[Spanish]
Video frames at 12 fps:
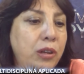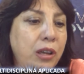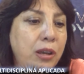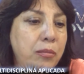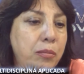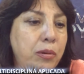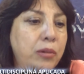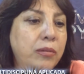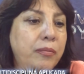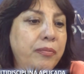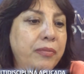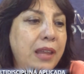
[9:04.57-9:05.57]
por ejemplo,
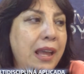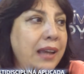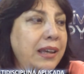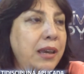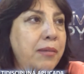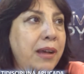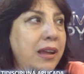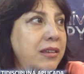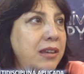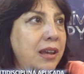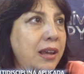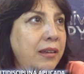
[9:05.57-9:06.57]
a que
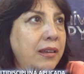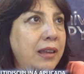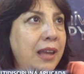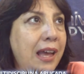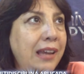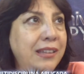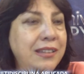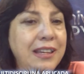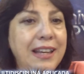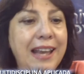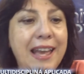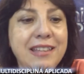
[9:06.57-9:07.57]
vaya, a que se
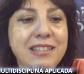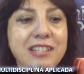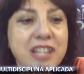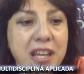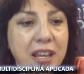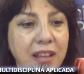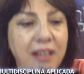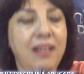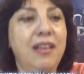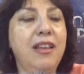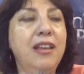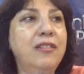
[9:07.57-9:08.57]
enganche.
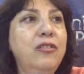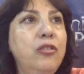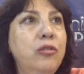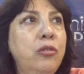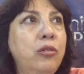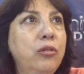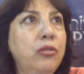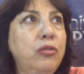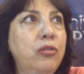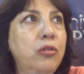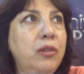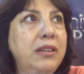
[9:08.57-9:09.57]
No,
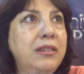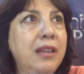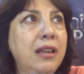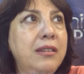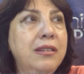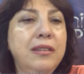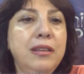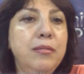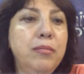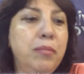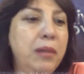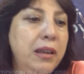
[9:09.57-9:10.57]
no es tan
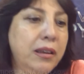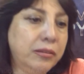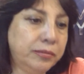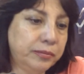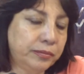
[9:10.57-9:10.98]
simple.